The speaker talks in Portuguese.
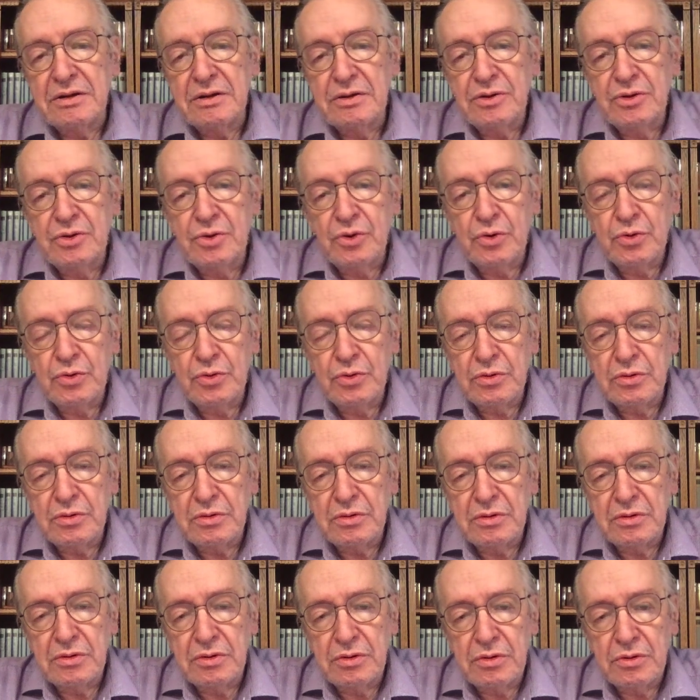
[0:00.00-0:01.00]
num,
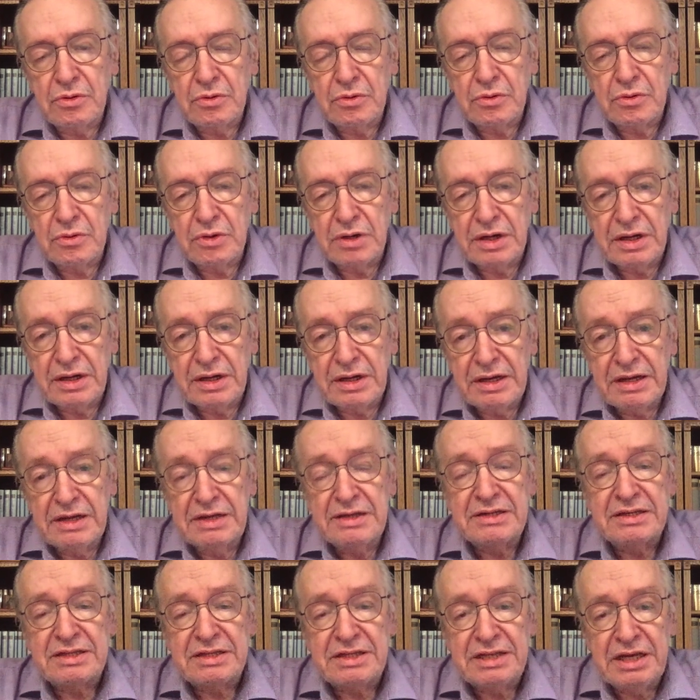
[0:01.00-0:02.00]
num
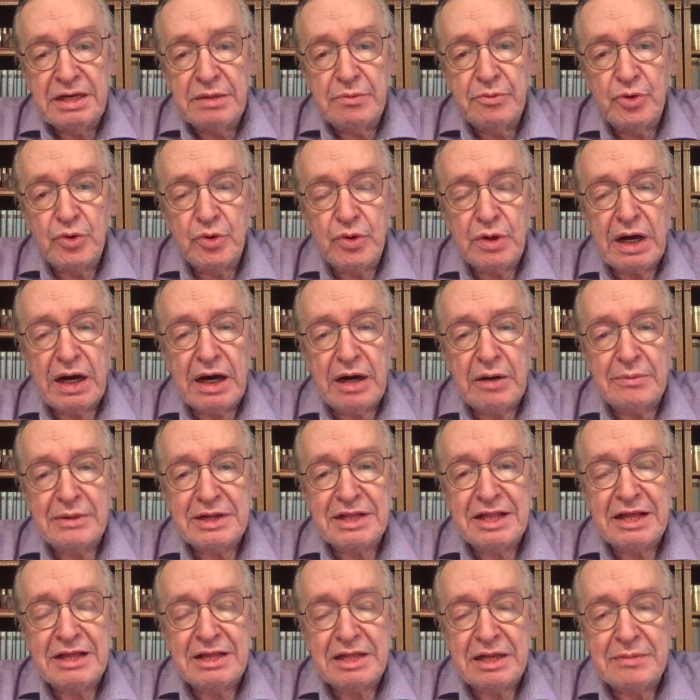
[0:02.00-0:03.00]
estímulo a uma
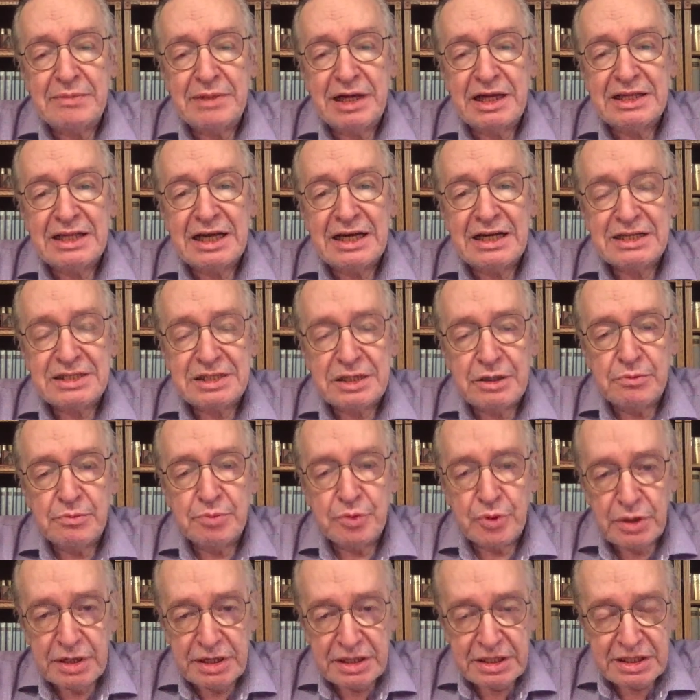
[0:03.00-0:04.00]
determinada ação
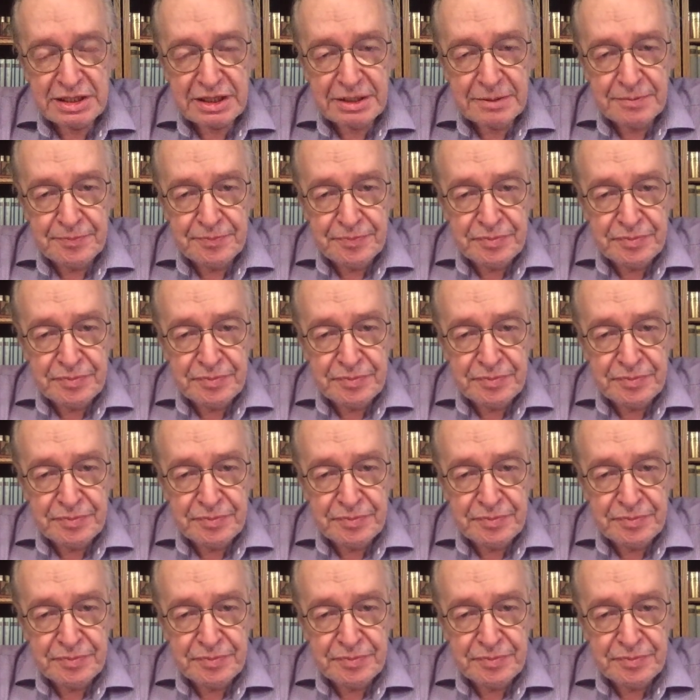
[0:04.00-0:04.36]
política.